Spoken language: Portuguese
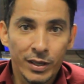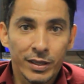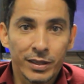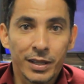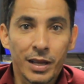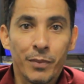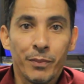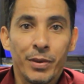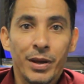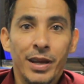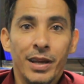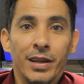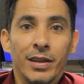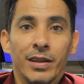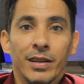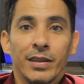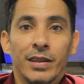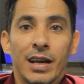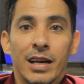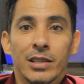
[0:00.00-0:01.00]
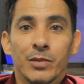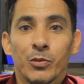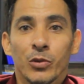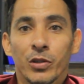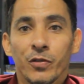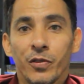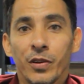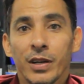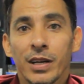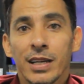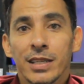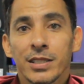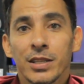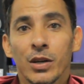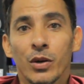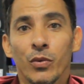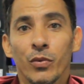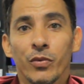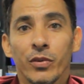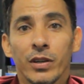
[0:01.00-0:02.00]
também, e a
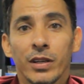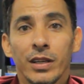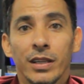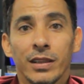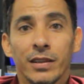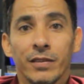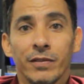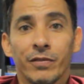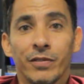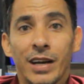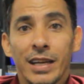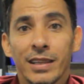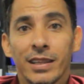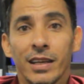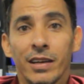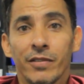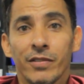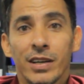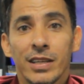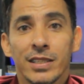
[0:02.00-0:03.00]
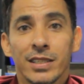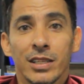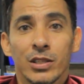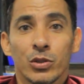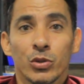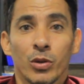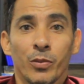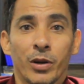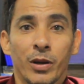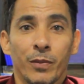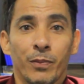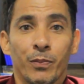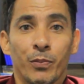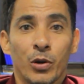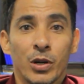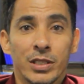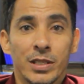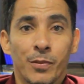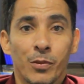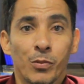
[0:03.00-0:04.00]
modificação que vai ter vai ser sobre,
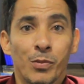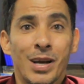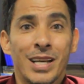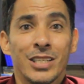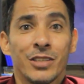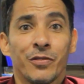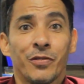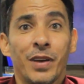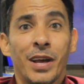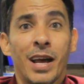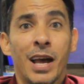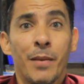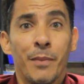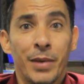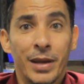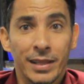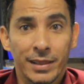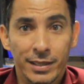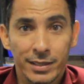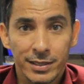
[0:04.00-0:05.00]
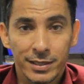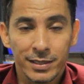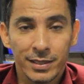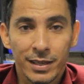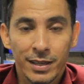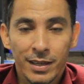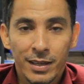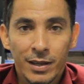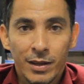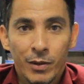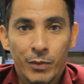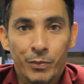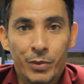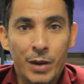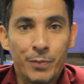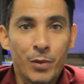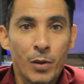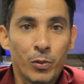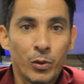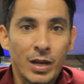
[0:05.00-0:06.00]
por exemplo, mais ferramentas
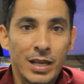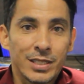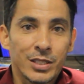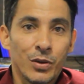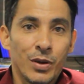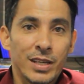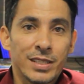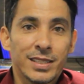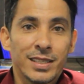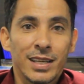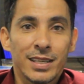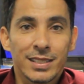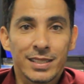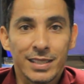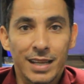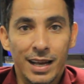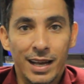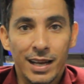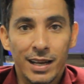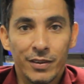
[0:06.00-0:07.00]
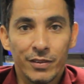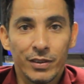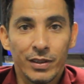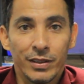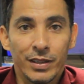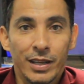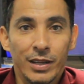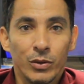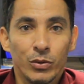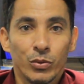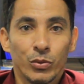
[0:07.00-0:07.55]
para a população acessar né, o,